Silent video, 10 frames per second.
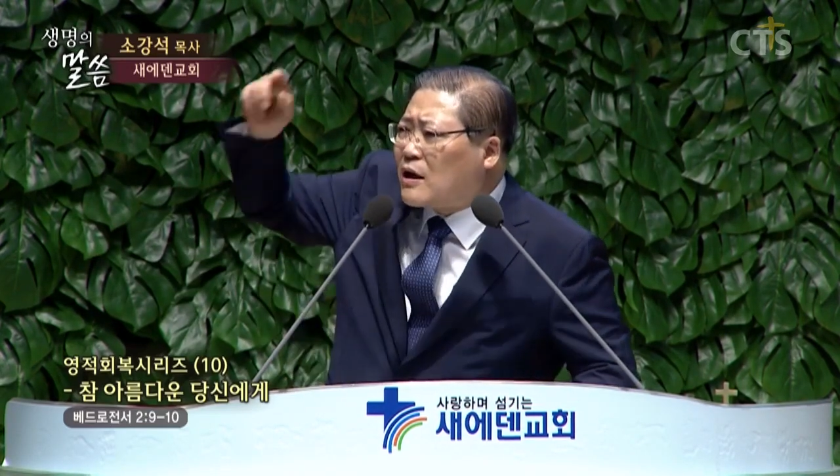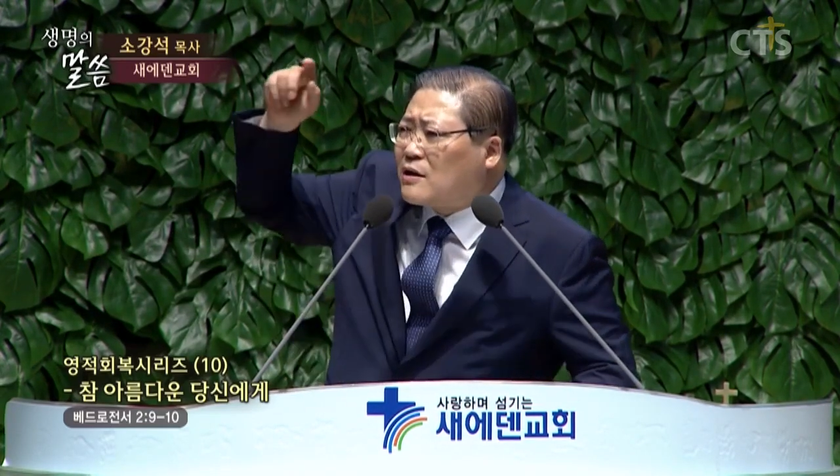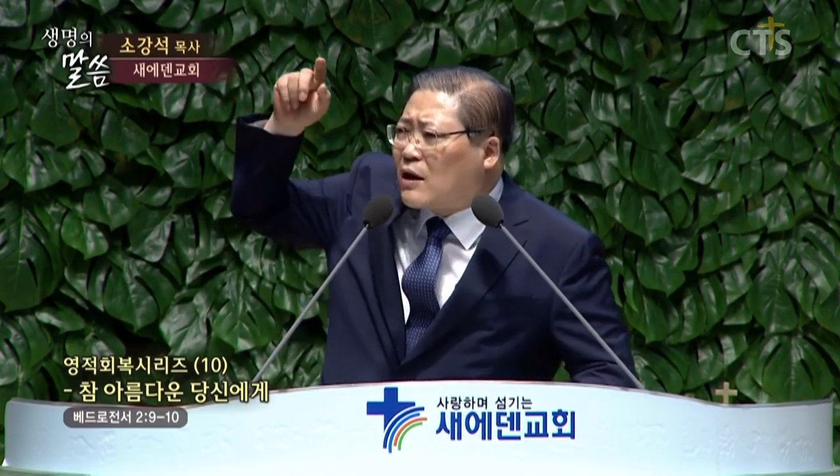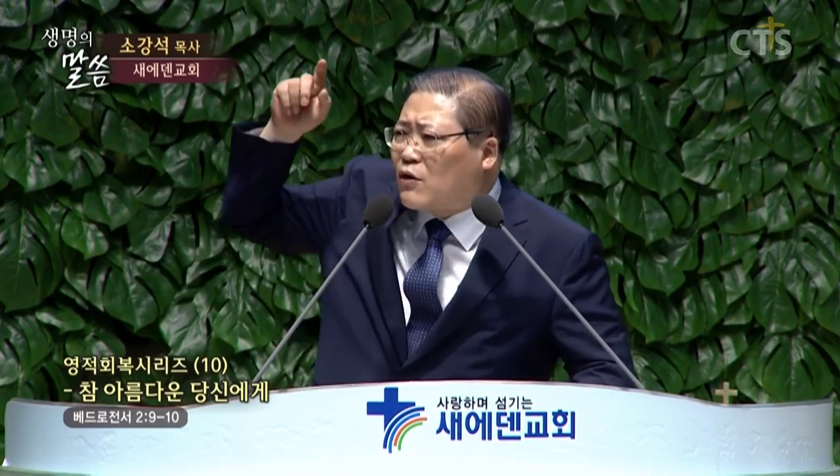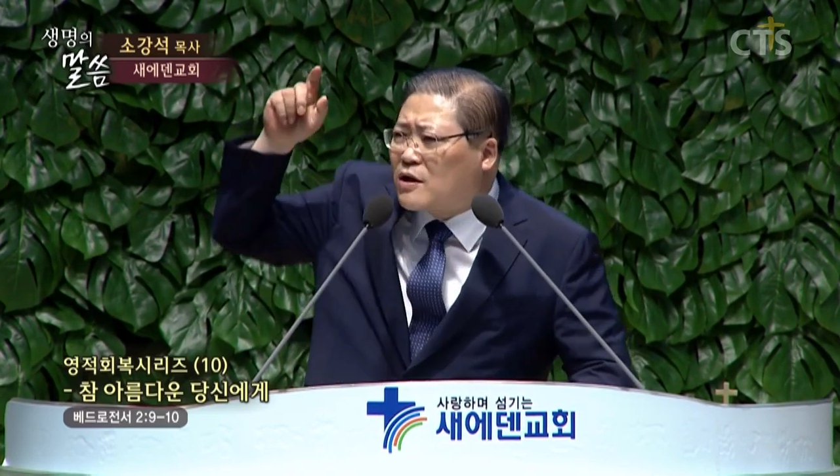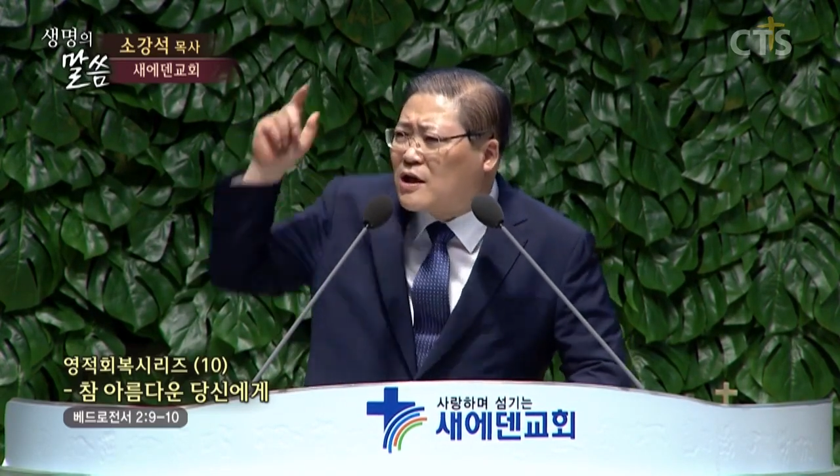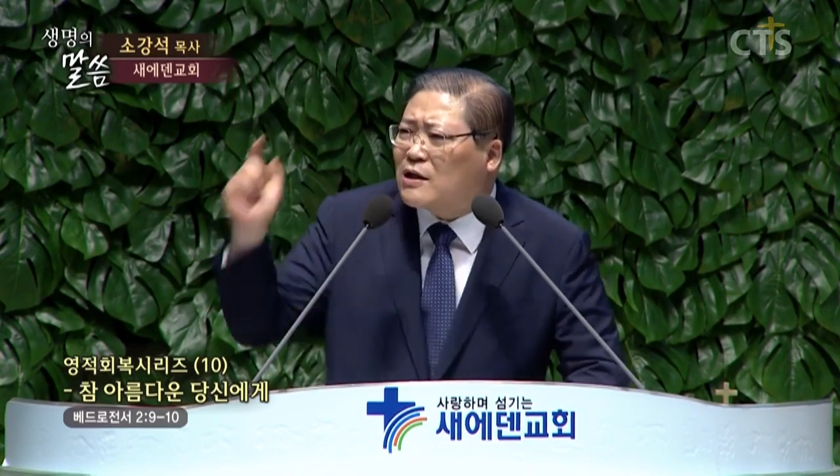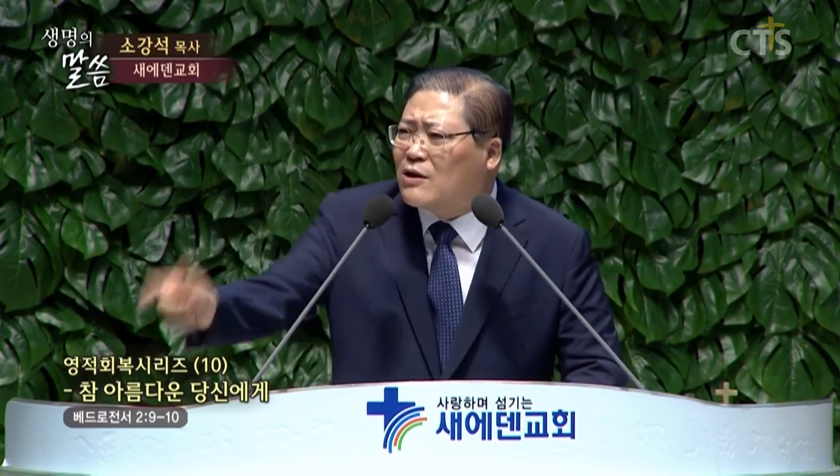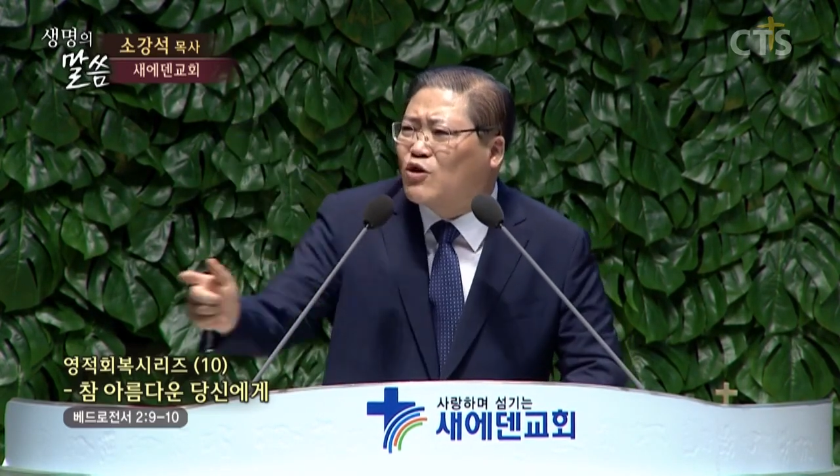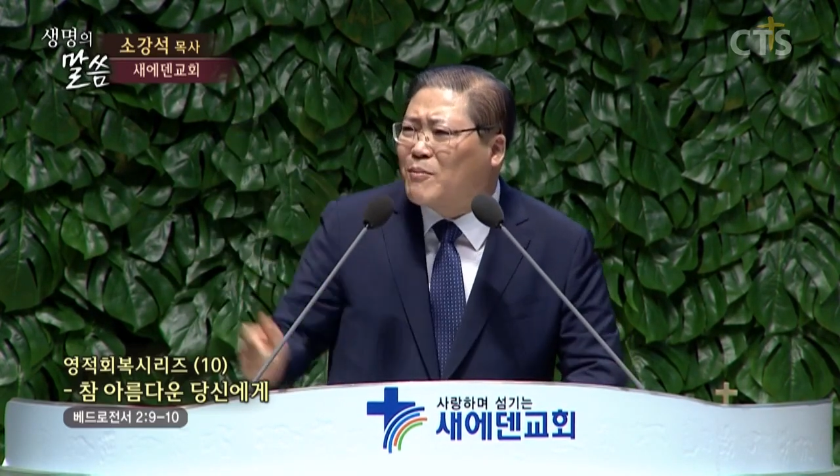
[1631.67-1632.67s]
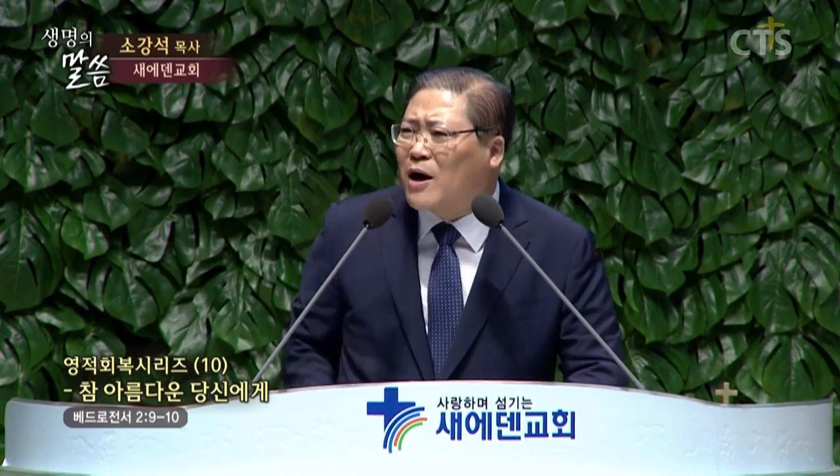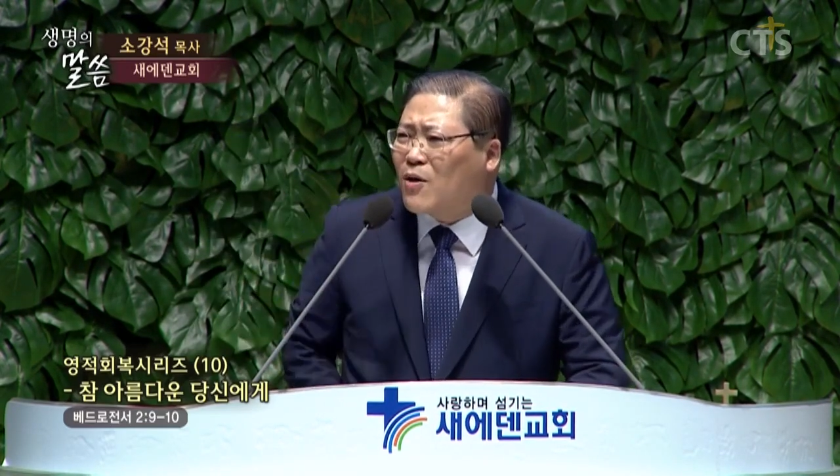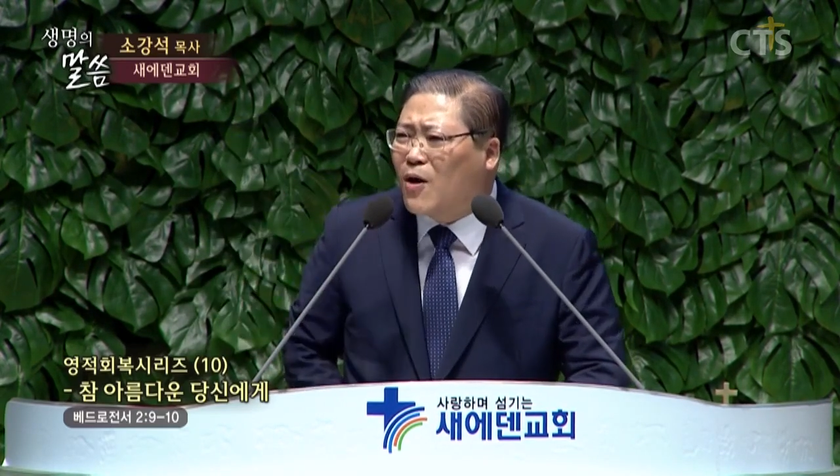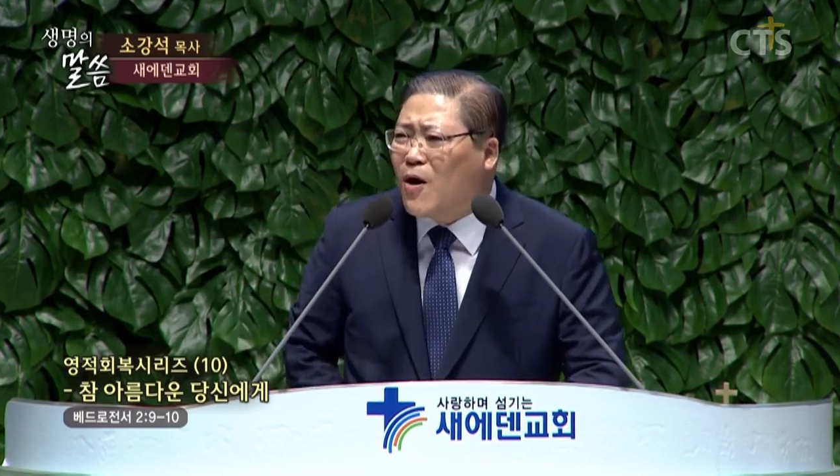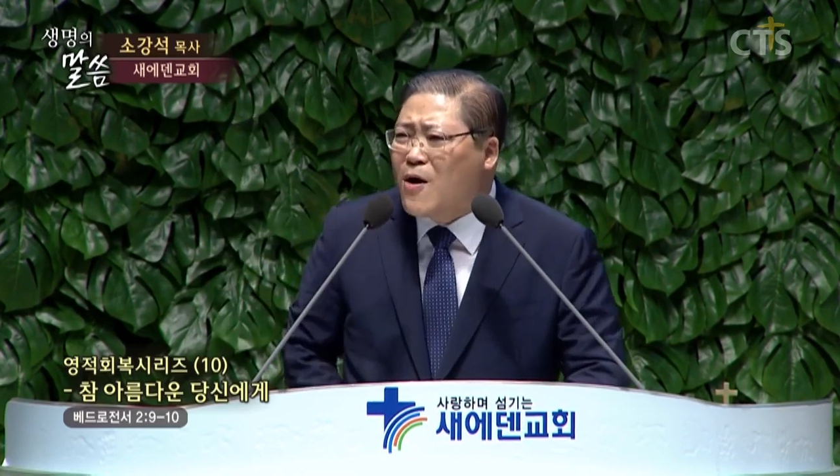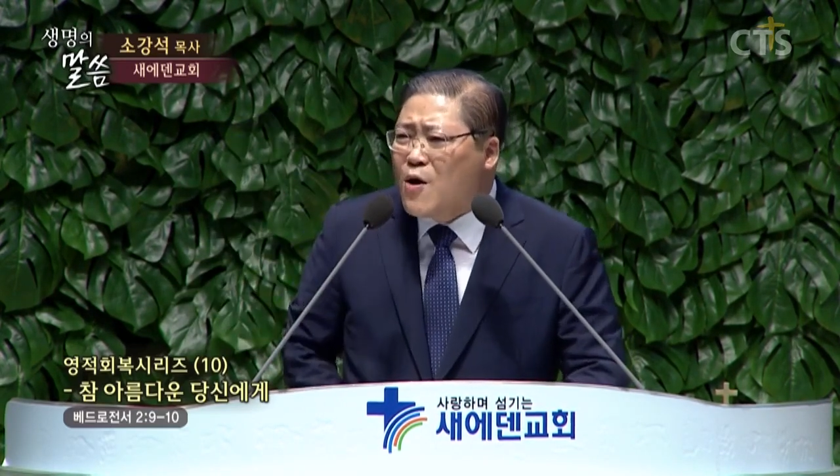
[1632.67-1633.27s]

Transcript: 꽤 때로는 야단도 맞고